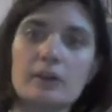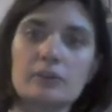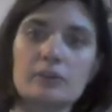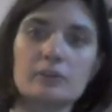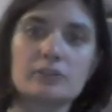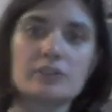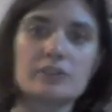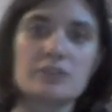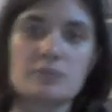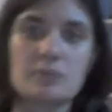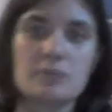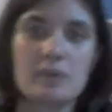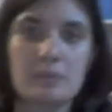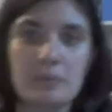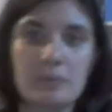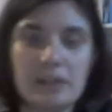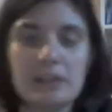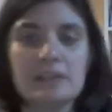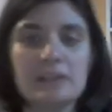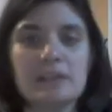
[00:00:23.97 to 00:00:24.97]

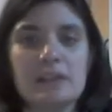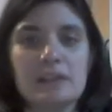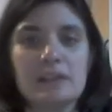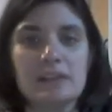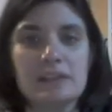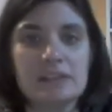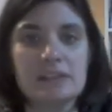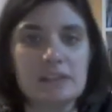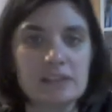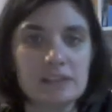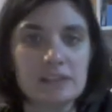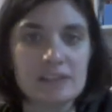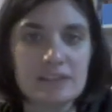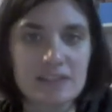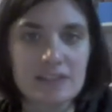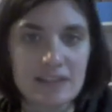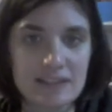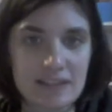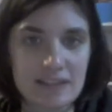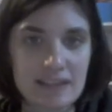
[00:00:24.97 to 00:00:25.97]
contestualmente nel, il
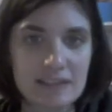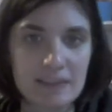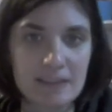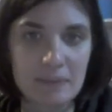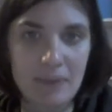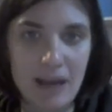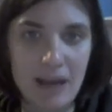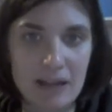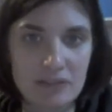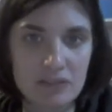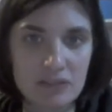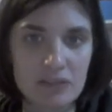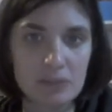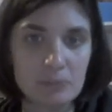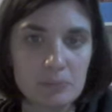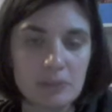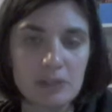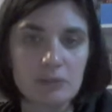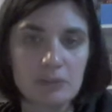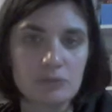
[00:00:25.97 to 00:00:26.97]
17 marzo
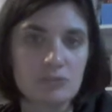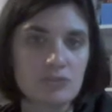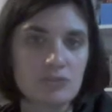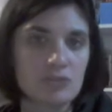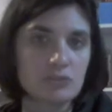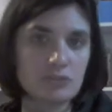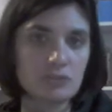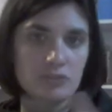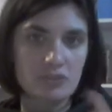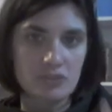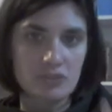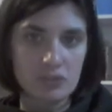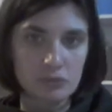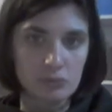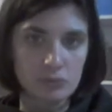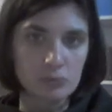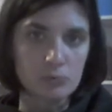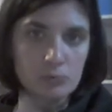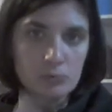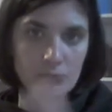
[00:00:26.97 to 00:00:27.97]
del
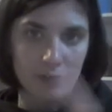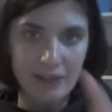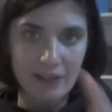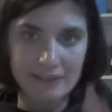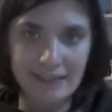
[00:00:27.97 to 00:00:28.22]
1861,